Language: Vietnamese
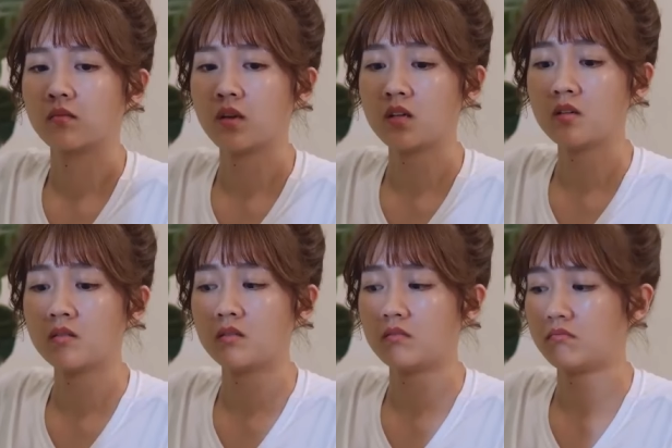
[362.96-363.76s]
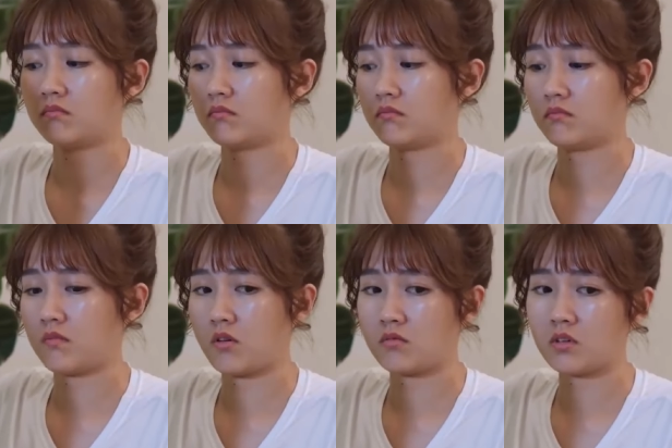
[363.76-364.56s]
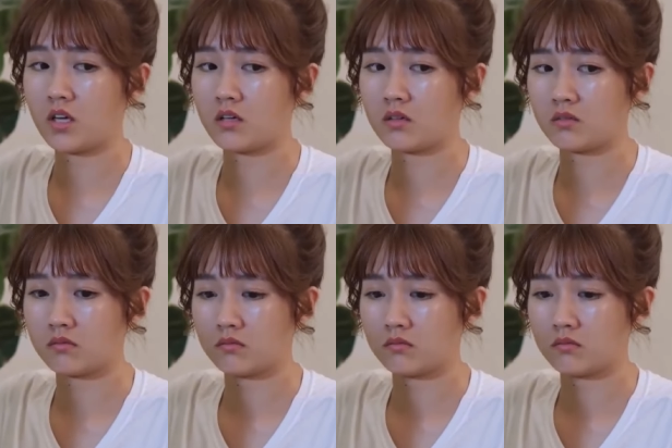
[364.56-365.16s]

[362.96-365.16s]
Mấy cái món này